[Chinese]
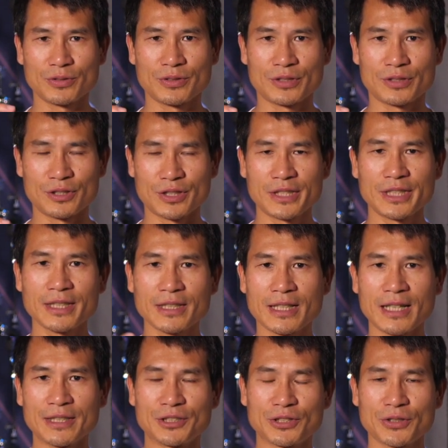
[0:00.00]
直接的
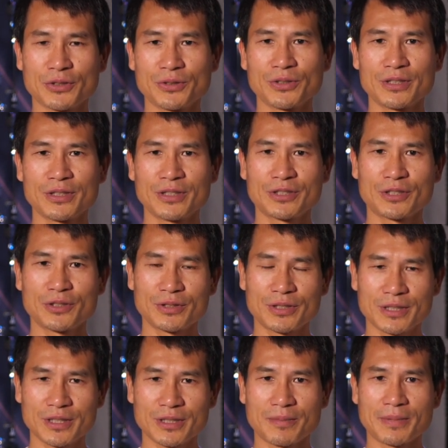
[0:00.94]
感受，就是
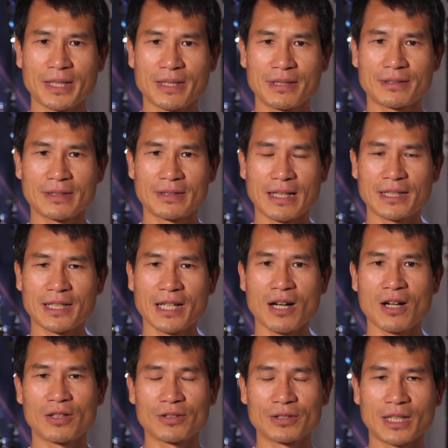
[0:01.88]
这个片哪里
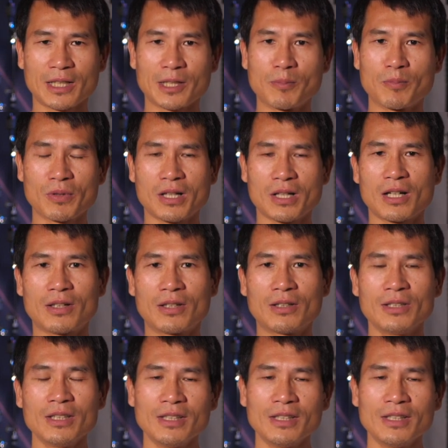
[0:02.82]
好哪里不好。